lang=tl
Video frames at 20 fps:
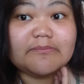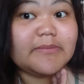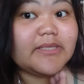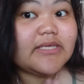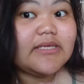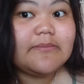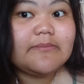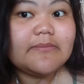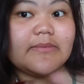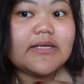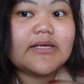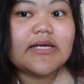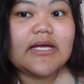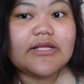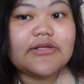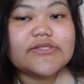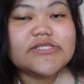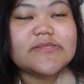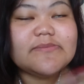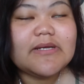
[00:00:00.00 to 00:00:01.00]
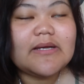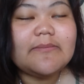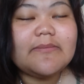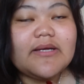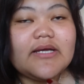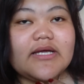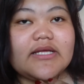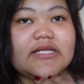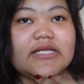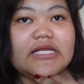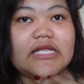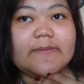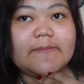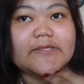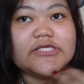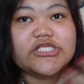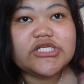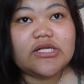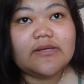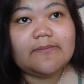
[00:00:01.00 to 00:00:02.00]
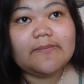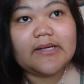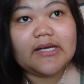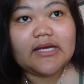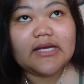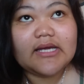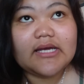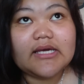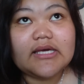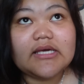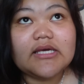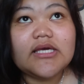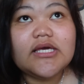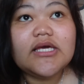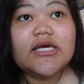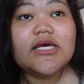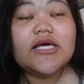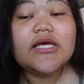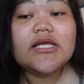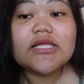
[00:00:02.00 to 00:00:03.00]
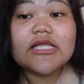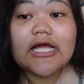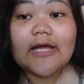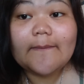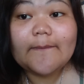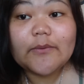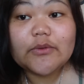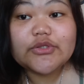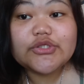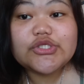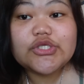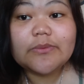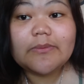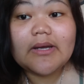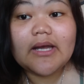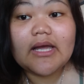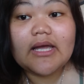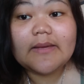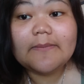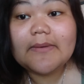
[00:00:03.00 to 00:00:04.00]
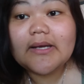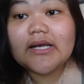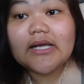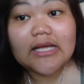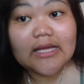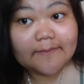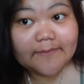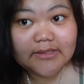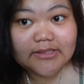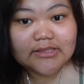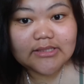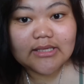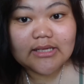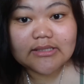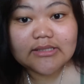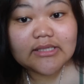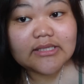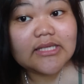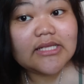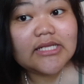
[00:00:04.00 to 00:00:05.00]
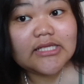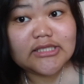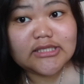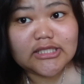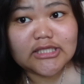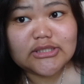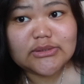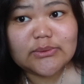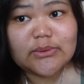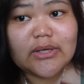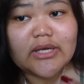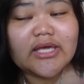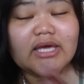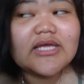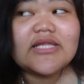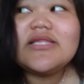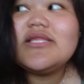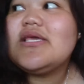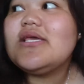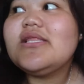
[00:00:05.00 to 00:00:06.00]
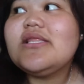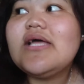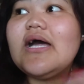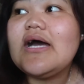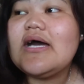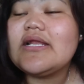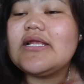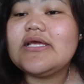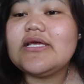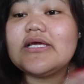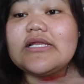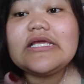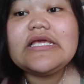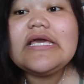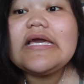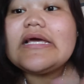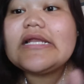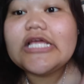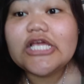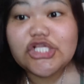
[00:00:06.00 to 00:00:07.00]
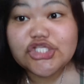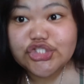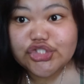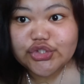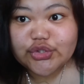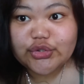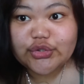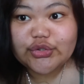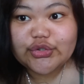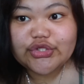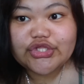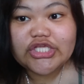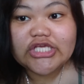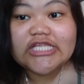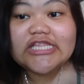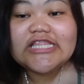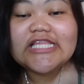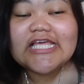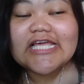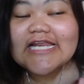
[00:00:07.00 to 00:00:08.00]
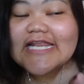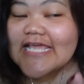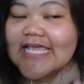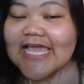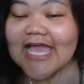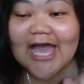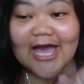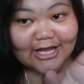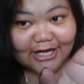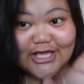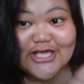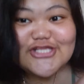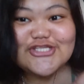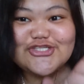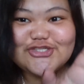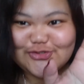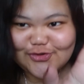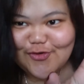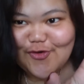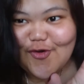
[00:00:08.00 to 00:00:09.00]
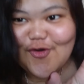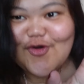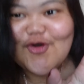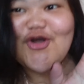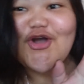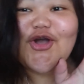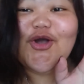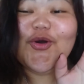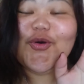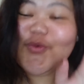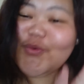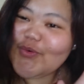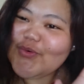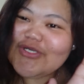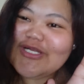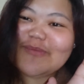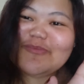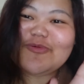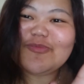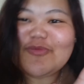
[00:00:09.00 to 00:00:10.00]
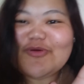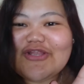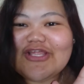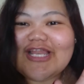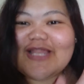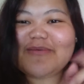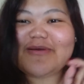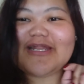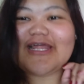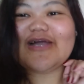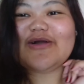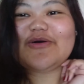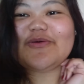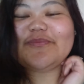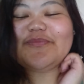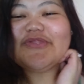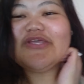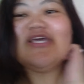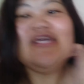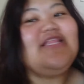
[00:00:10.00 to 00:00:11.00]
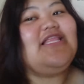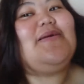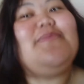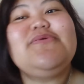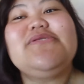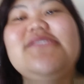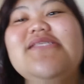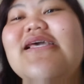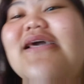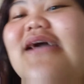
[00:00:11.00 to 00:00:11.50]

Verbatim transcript: may mag-ano si mama, lilipat siya ng bahay. Tapos, yung mga ibang gamit niya, dadalhin dito. Kaya, in, ina, rearrange ko. Ini-rearrange ko. Huh, nabubula naman ako. Tapos,